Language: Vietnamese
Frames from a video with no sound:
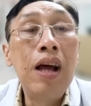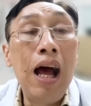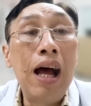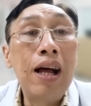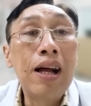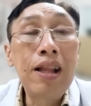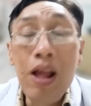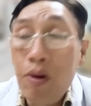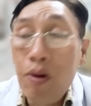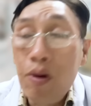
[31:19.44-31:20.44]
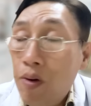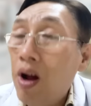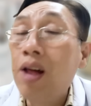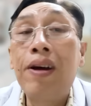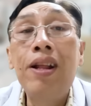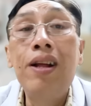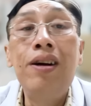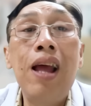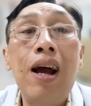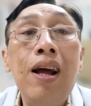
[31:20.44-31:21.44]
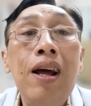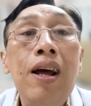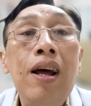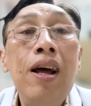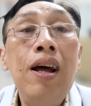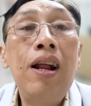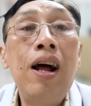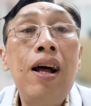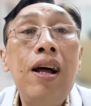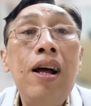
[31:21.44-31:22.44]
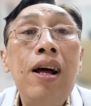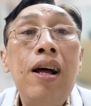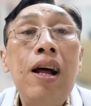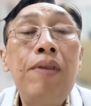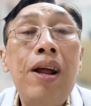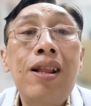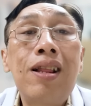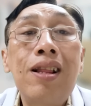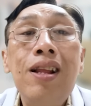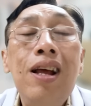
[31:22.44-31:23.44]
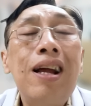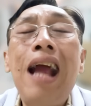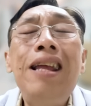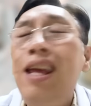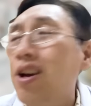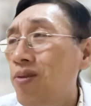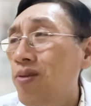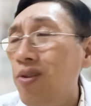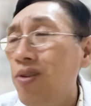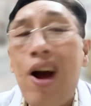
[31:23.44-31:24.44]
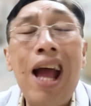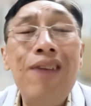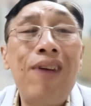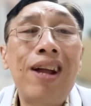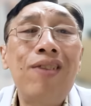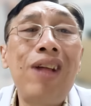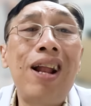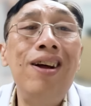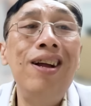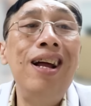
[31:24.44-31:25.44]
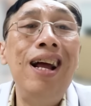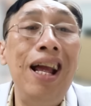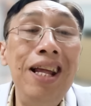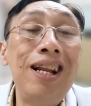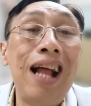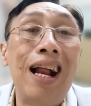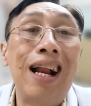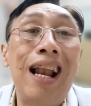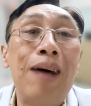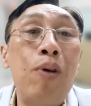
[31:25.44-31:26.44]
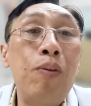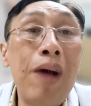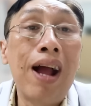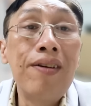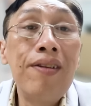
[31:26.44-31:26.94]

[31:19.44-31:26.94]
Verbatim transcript: à, điều đó là phải thừa nhận đó Âm ra cái gì cũng có hai mặt chúng ta đừng nghĩ rằng là một mặt